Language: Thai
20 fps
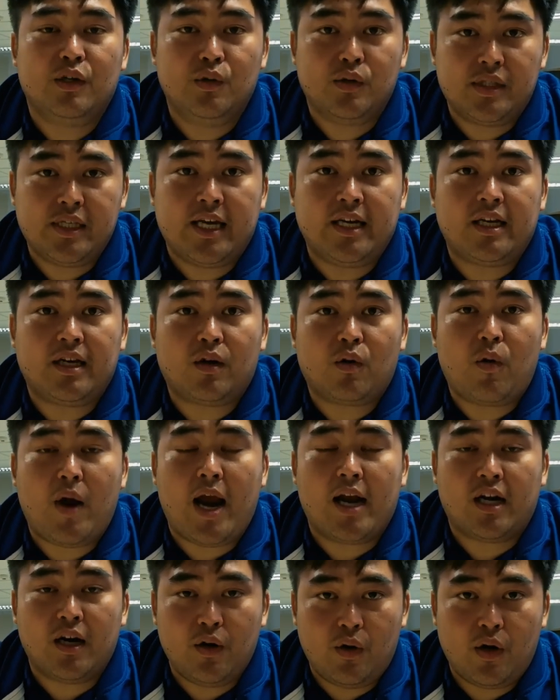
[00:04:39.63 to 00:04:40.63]
ดุสิตแข
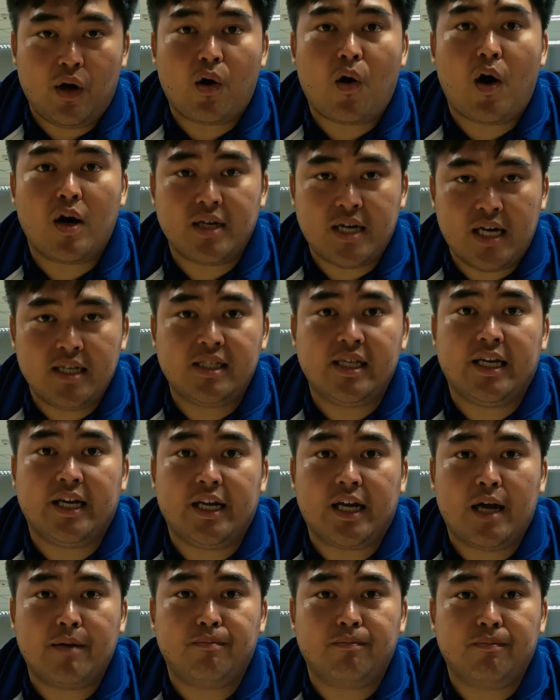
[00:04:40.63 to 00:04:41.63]
วงถนนนครชัยศ
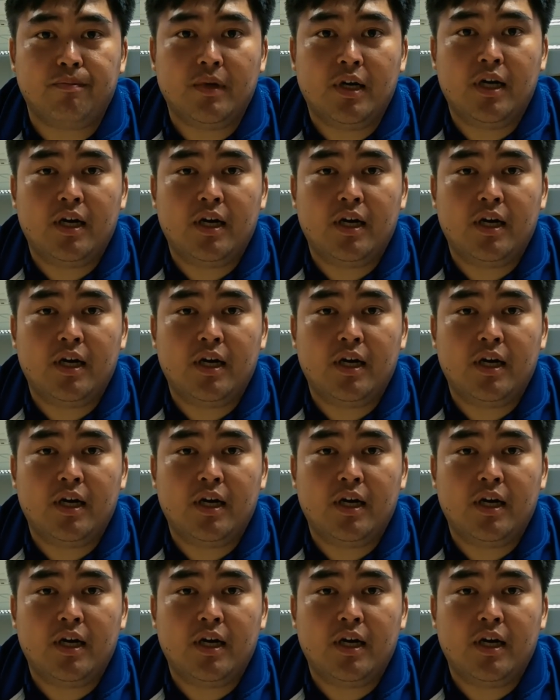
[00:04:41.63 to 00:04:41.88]
รีครับ